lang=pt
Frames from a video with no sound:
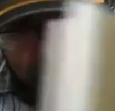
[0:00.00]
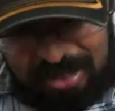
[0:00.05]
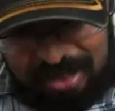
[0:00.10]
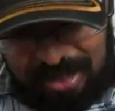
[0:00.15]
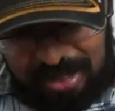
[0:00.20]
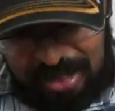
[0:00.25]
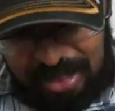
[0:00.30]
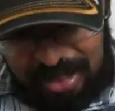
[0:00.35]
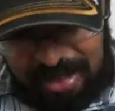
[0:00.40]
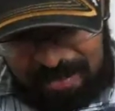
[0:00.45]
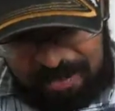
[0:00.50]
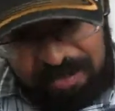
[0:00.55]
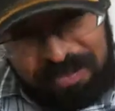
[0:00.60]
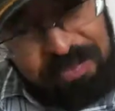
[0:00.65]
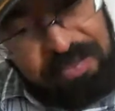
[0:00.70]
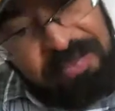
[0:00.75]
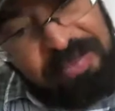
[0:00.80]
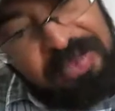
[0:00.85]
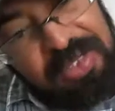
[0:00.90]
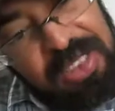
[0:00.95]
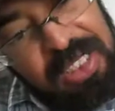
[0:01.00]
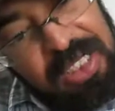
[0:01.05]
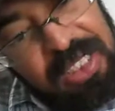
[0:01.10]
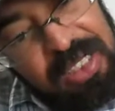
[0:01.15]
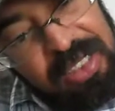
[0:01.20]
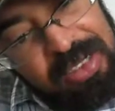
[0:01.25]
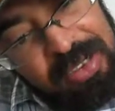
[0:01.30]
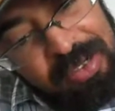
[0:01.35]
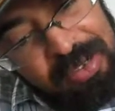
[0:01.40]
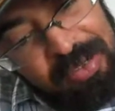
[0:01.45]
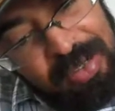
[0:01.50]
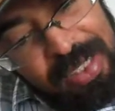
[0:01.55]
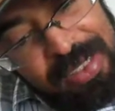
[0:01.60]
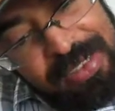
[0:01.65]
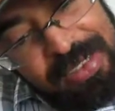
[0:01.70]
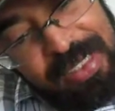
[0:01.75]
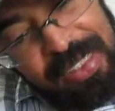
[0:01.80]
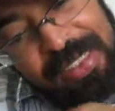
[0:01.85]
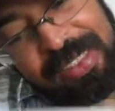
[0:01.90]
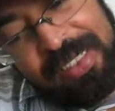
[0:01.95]
Sei lá. Não vai
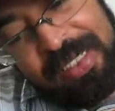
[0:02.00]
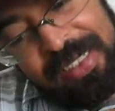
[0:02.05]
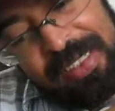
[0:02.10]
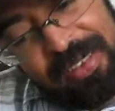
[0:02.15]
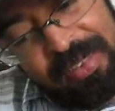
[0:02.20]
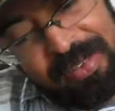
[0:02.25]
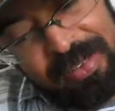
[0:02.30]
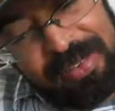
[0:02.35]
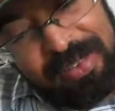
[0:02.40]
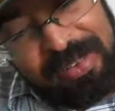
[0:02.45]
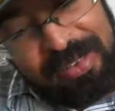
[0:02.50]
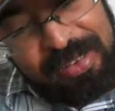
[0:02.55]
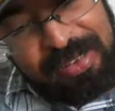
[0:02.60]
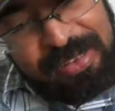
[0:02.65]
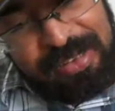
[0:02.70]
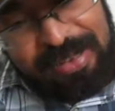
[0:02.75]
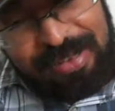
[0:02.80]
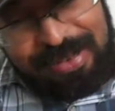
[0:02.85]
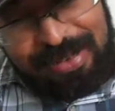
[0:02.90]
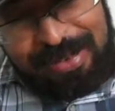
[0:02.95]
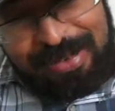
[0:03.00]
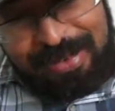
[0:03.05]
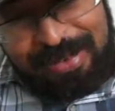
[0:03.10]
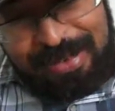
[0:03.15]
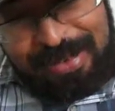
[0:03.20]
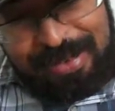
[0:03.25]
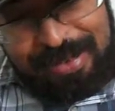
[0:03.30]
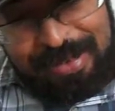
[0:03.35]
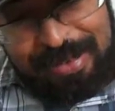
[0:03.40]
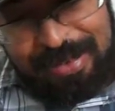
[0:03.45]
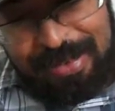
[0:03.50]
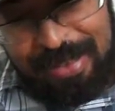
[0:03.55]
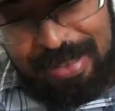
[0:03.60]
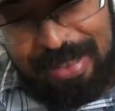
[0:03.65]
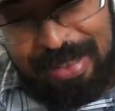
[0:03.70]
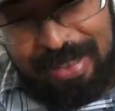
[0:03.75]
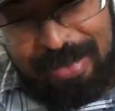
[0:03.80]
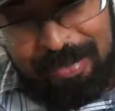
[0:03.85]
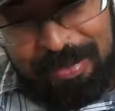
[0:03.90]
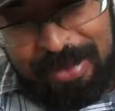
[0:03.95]
ter aqui.
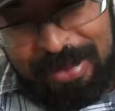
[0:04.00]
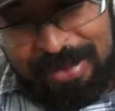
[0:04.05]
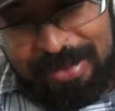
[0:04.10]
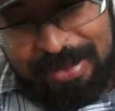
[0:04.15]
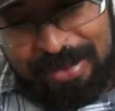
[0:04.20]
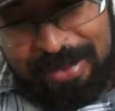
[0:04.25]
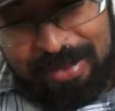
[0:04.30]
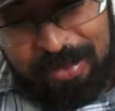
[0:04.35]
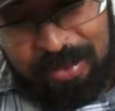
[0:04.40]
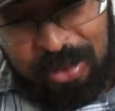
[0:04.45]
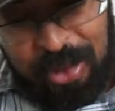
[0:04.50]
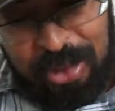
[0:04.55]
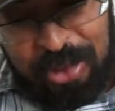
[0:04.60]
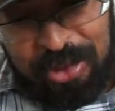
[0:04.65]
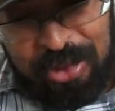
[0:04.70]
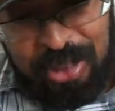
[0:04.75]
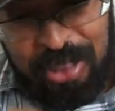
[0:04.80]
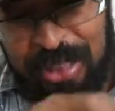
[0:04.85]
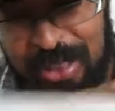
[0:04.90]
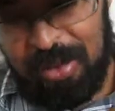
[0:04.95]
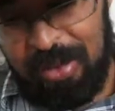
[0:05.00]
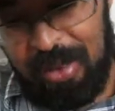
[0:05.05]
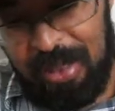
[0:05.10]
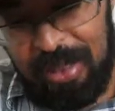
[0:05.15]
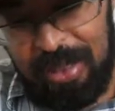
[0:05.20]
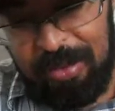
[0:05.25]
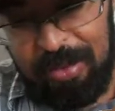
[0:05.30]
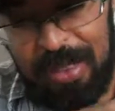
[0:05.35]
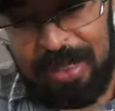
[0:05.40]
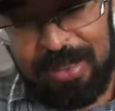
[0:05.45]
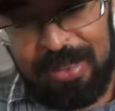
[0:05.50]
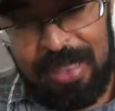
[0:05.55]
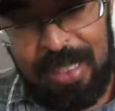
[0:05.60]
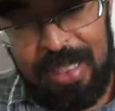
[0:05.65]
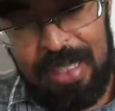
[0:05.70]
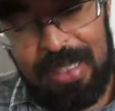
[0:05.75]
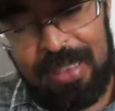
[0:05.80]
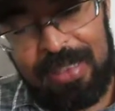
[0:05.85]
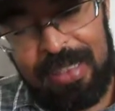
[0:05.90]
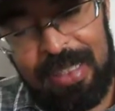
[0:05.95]
É, mas eu não vou achar agora, mas
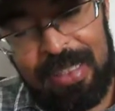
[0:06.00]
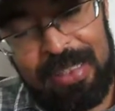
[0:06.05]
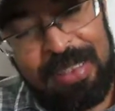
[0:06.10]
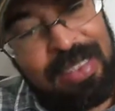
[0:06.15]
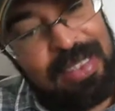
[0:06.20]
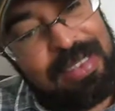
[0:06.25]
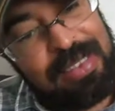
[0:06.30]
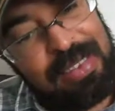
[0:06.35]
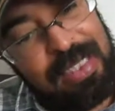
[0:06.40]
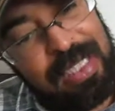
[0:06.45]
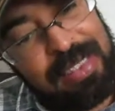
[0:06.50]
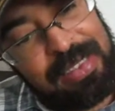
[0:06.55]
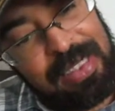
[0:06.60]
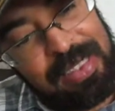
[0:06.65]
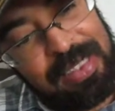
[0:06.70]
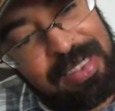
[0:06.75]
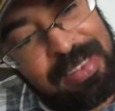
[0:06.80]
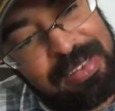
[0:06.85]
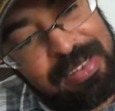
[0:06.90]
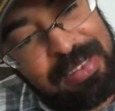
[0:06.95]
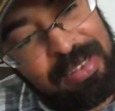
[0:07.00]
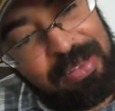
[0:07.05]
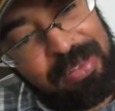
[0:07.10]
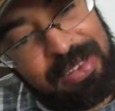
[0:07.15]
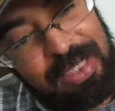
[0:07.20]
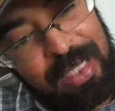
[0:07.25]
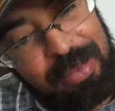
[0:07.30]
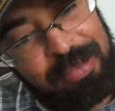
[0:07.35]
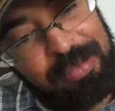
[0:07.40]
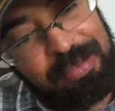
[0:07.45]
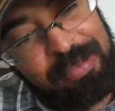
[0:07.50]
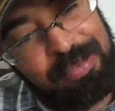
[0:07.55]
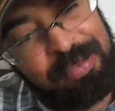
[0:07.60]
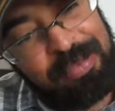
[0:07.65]
é, tem essa, essa questão, sabe?